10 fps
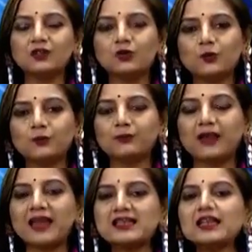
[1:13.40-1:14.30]
তো
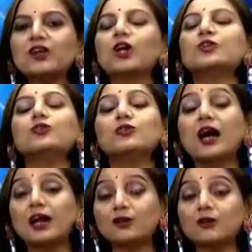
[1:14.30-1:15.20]
এই যে রত্ন
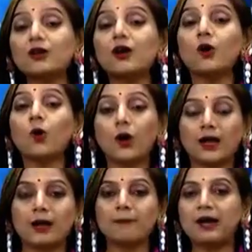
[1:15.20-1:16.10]
ধারণ
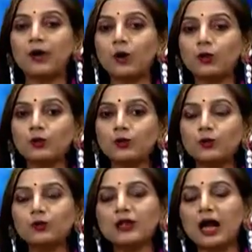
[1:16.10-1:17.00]
করা বা রত্ন
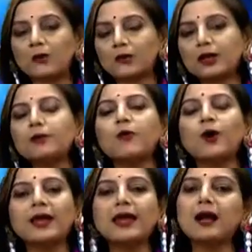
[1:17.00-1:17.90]
ধারণের
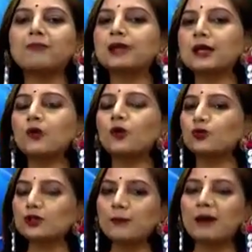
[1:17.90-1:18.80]
পরে আপনারা
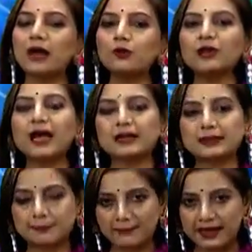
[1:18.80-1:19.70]
কতটা ভালো
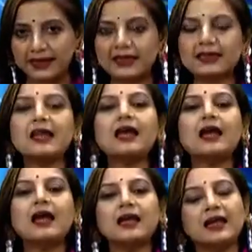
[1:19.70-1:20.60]
থাকতে পারেন
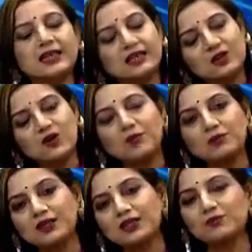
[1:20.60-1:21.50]
এই নিয়েও
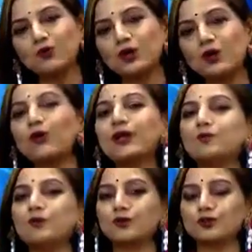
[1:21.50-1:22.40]
আপনাদের মনে অনেক
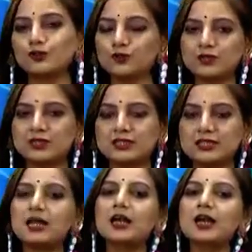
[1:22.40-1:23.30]
প্রশ্ন রয়েছে
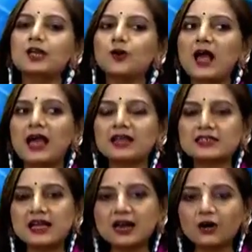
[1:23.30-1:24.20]
তো
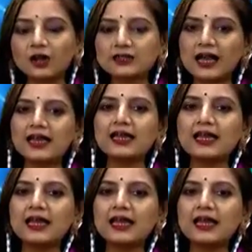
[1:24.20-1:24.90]
একটা কথাই